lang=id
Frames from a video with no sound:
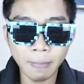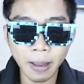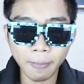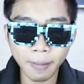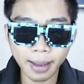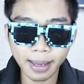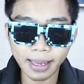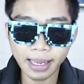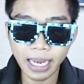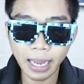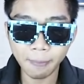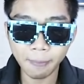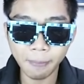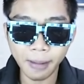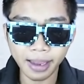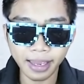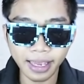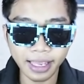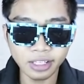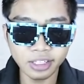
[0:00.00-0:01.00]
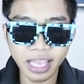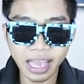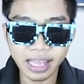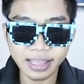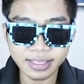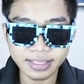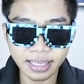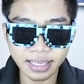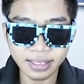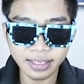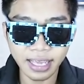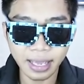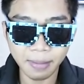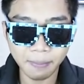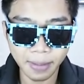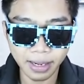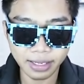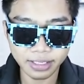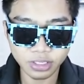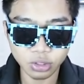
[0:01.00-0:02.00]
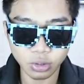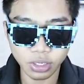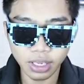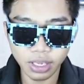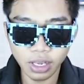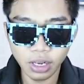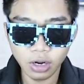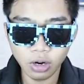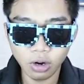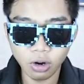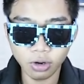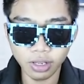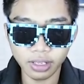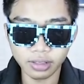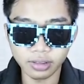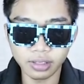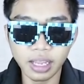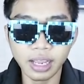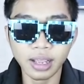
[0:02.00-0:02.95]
Bapak Gila pakai Johnson Gamble cuy Oke okay.